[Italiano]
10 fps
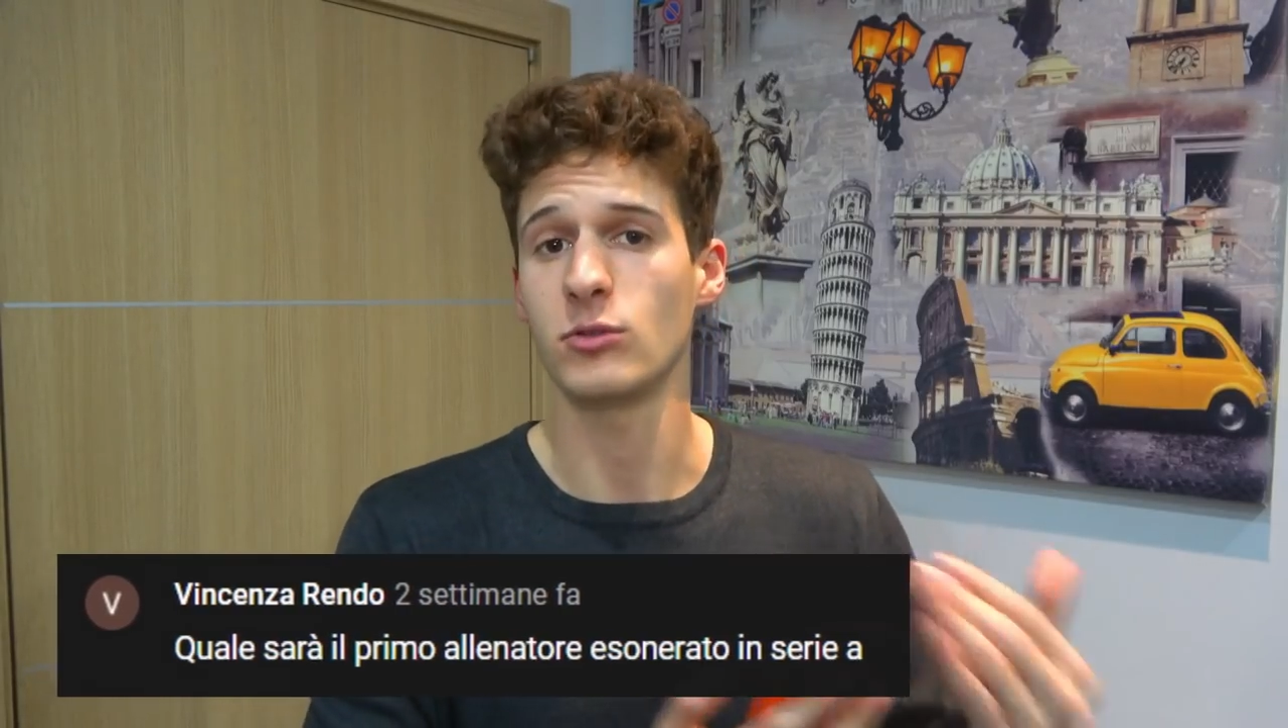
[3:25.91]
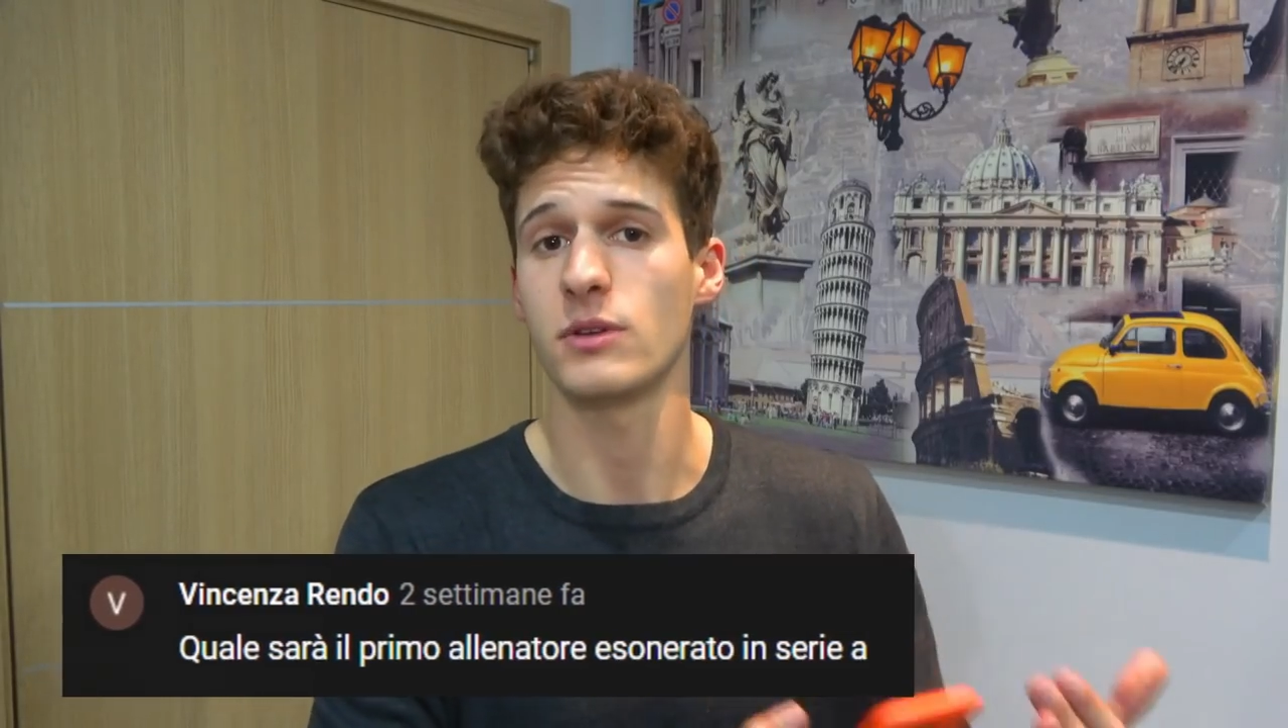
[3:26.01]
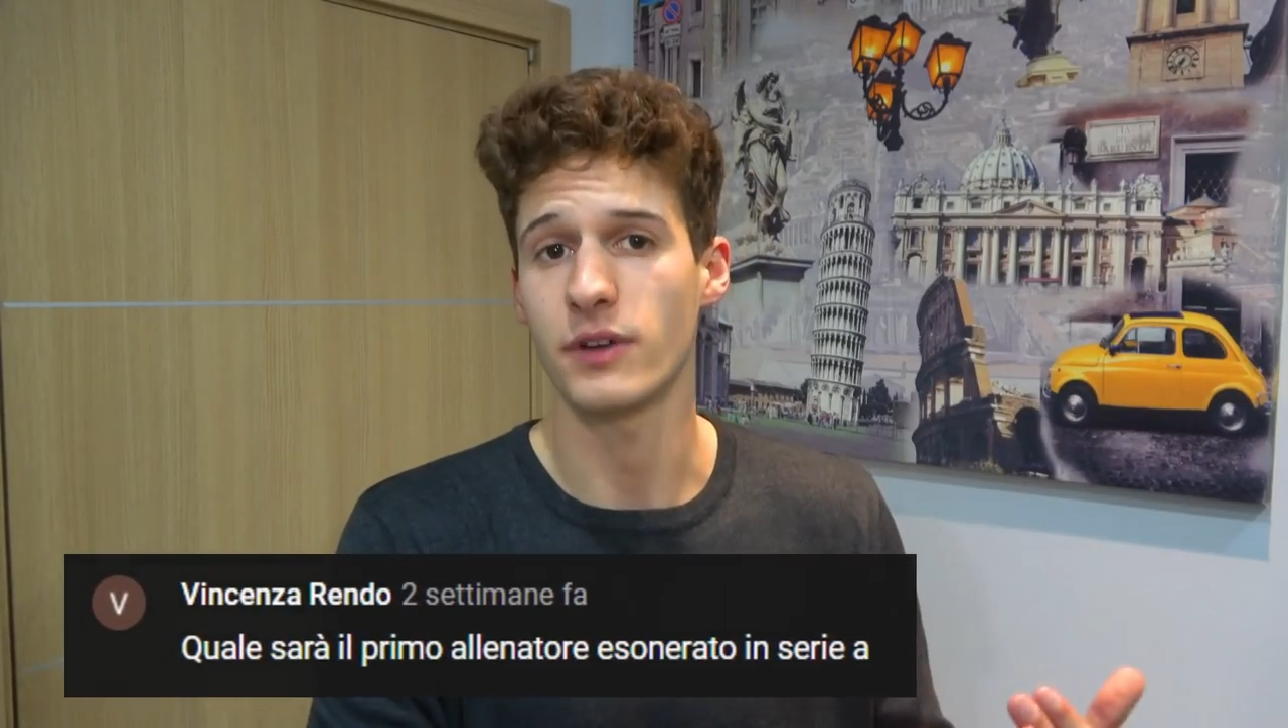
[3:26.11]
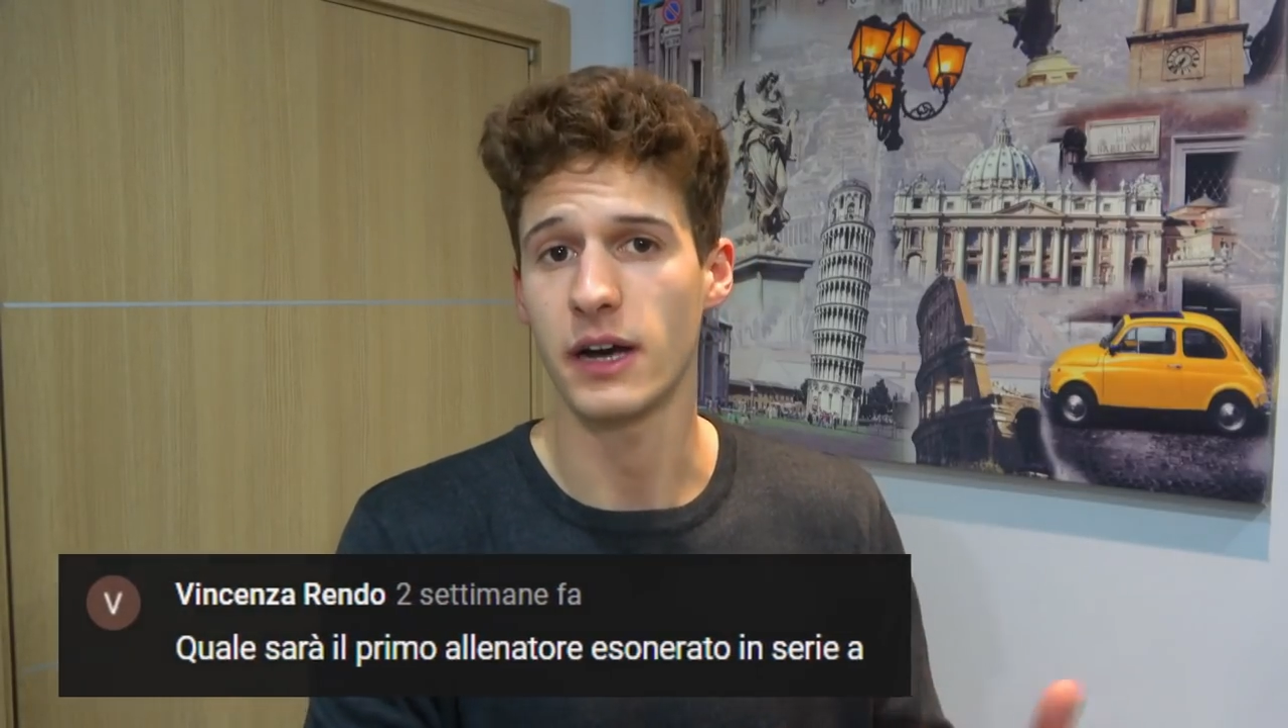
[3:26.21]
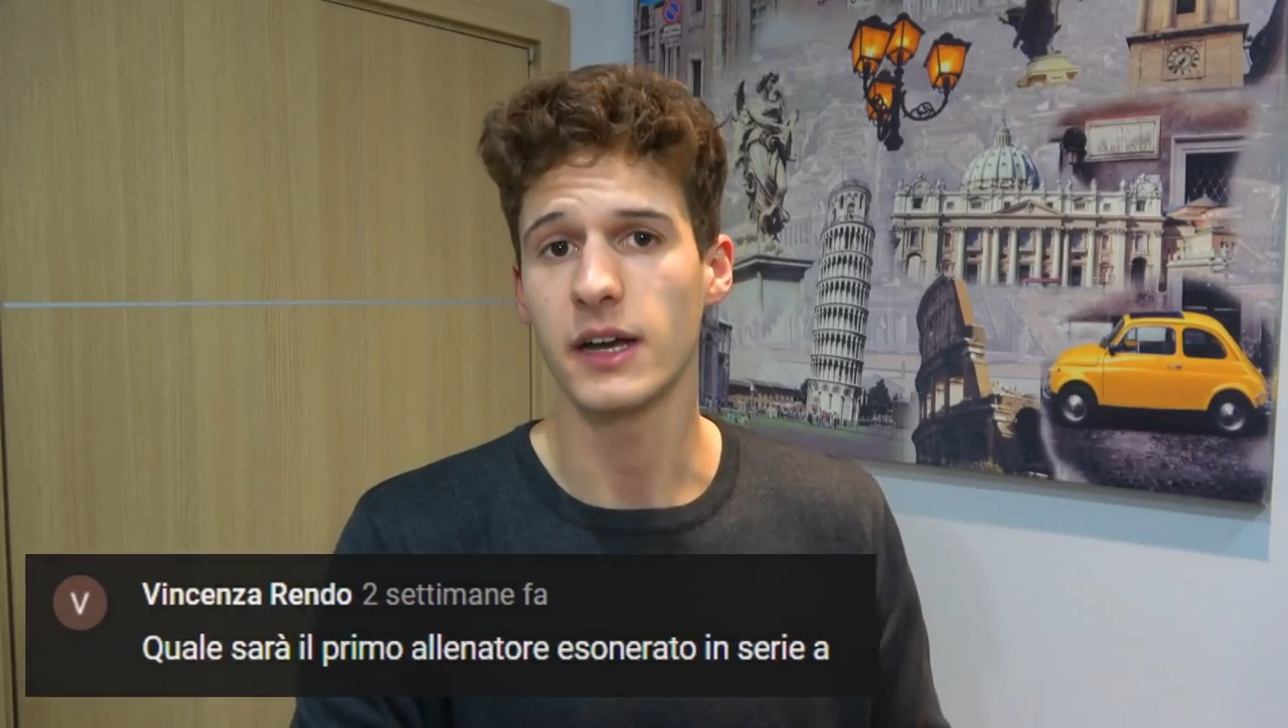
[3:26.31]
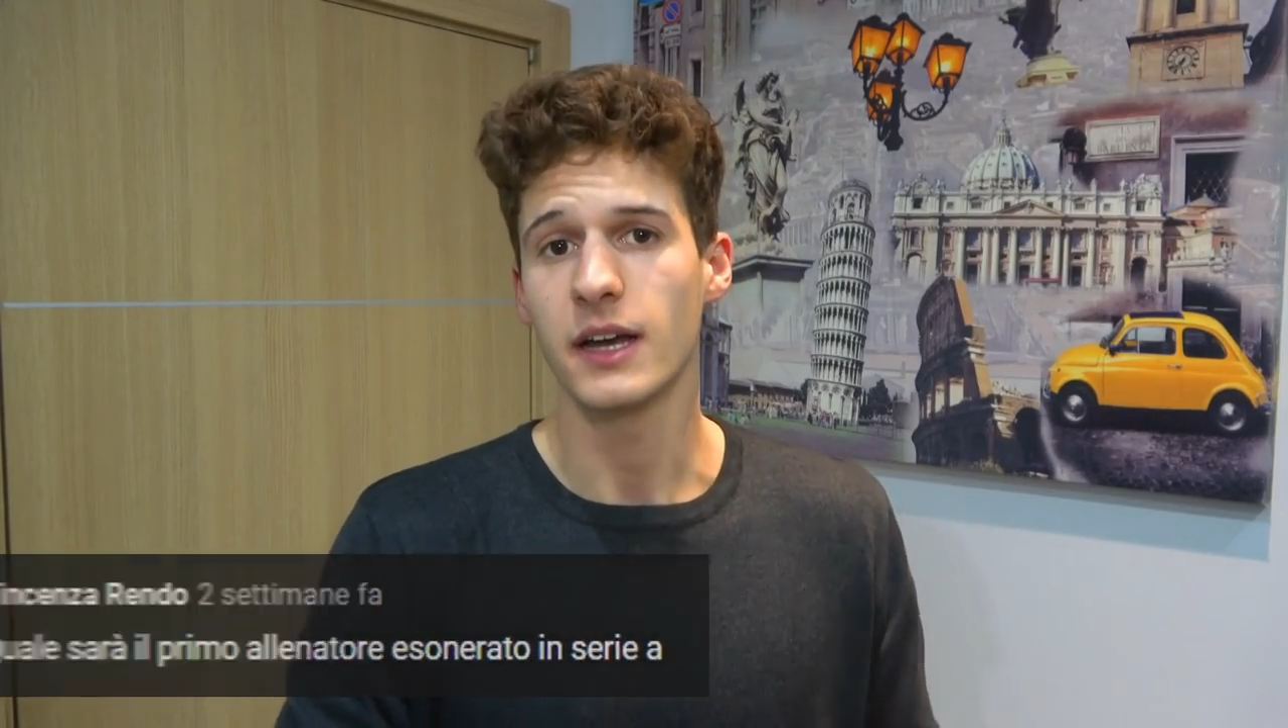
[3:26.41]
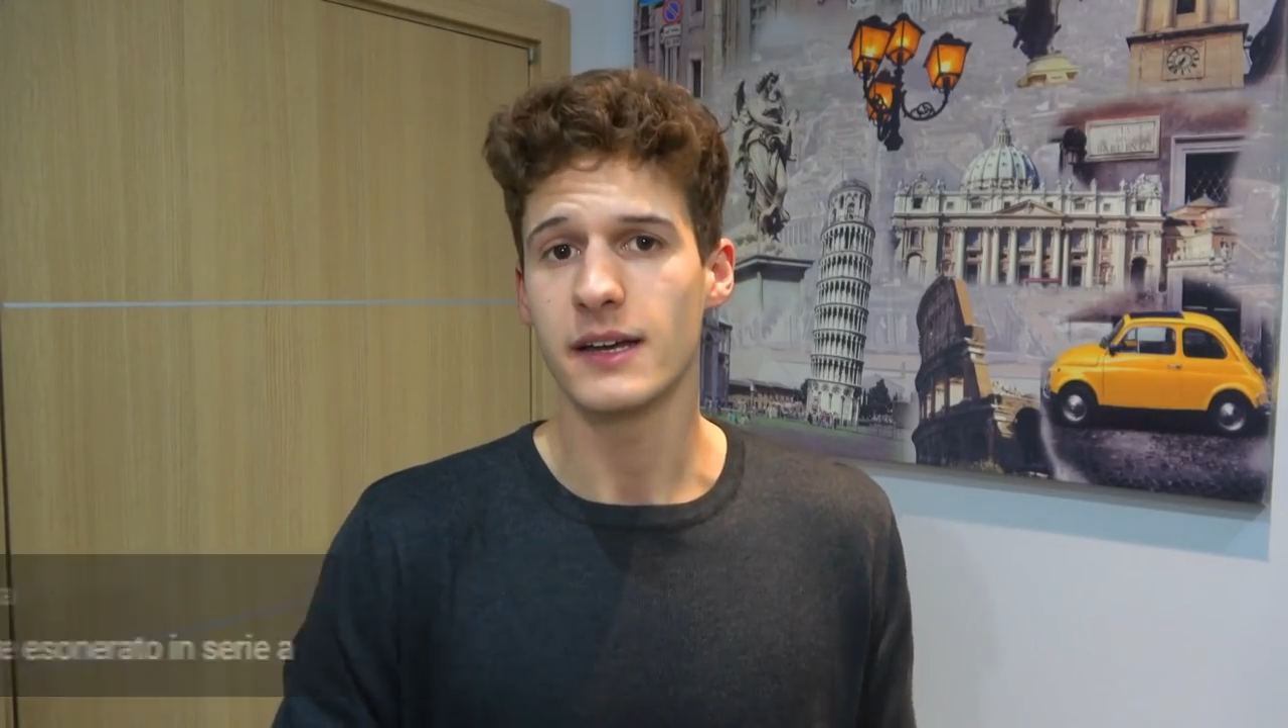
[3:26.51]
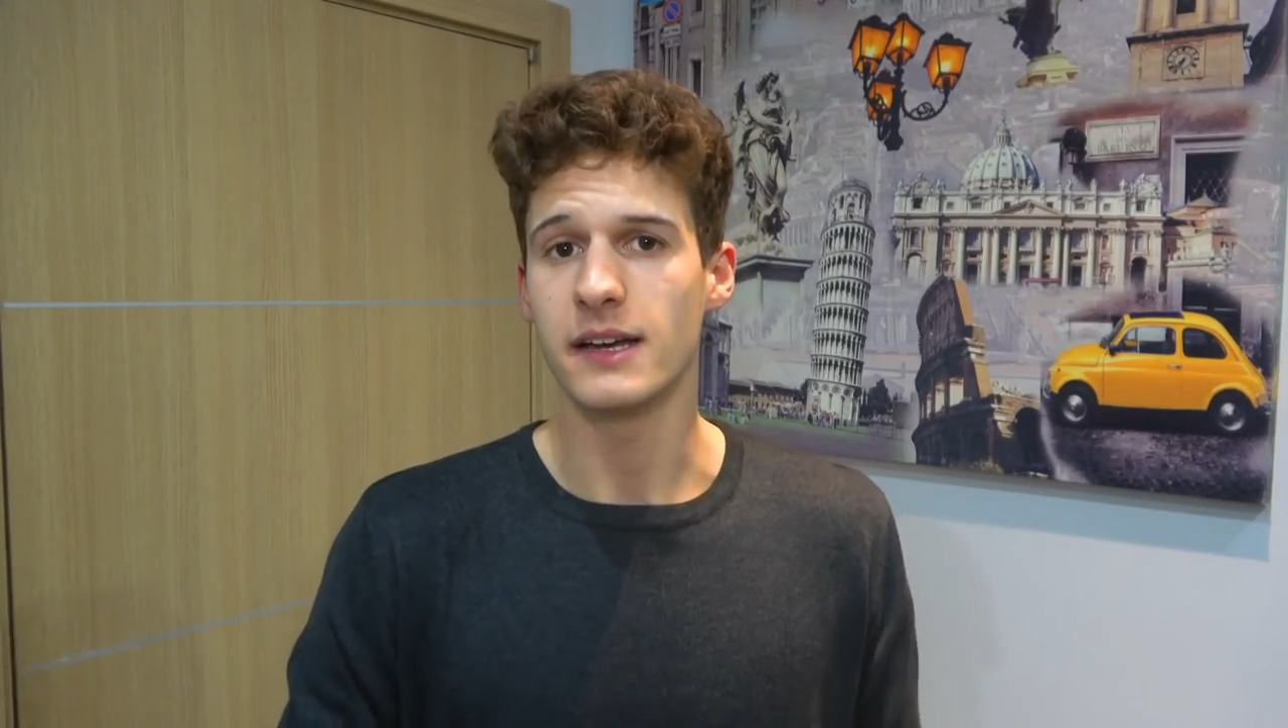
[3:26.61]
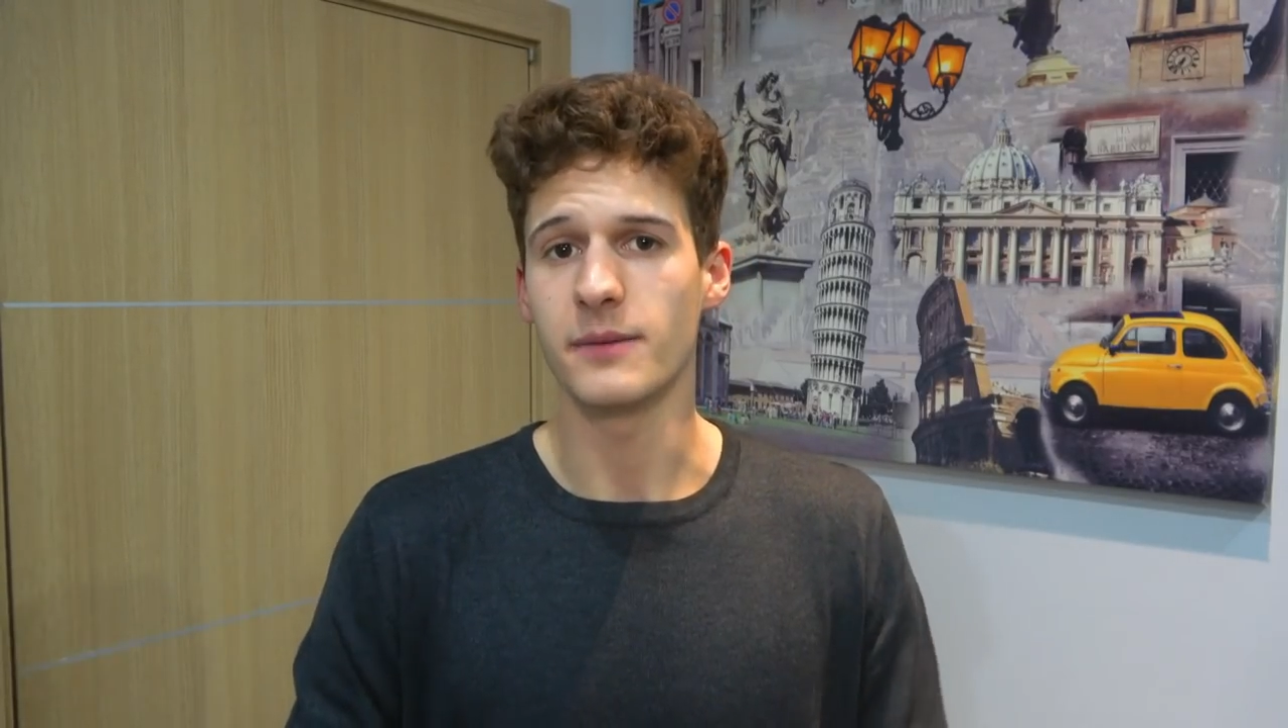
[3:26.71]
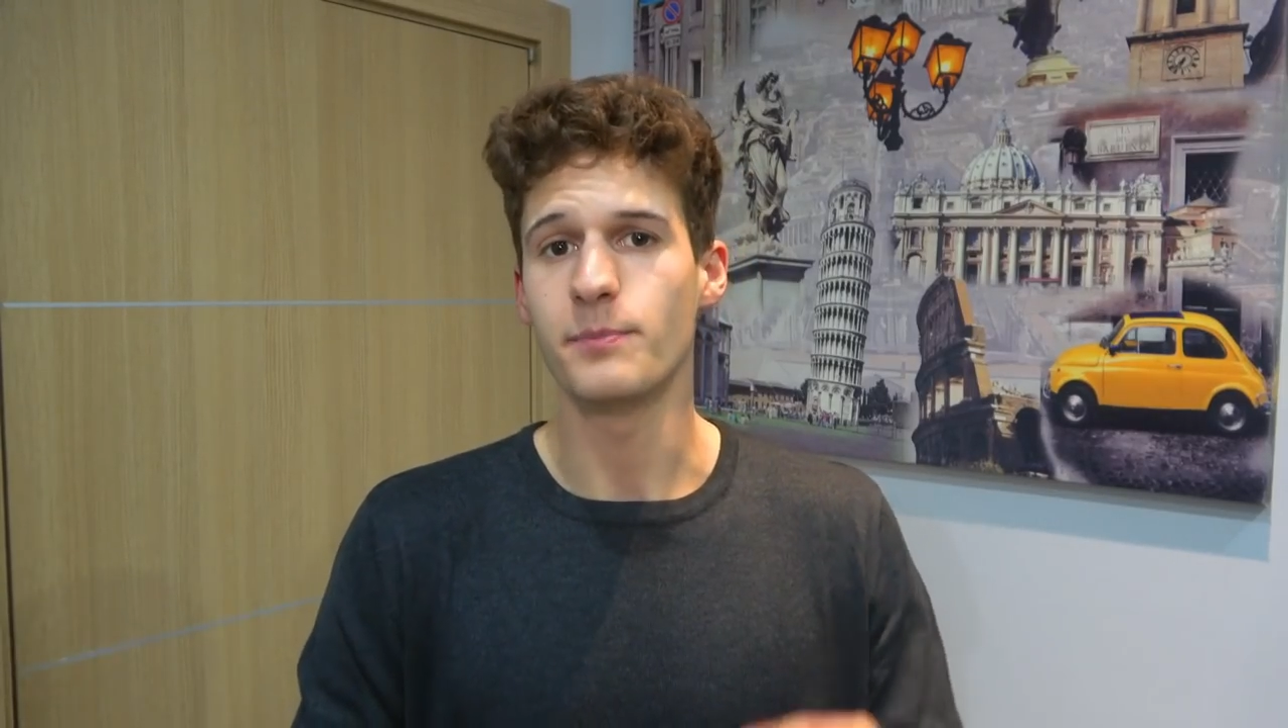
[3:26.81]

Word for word: lui mi fa eh,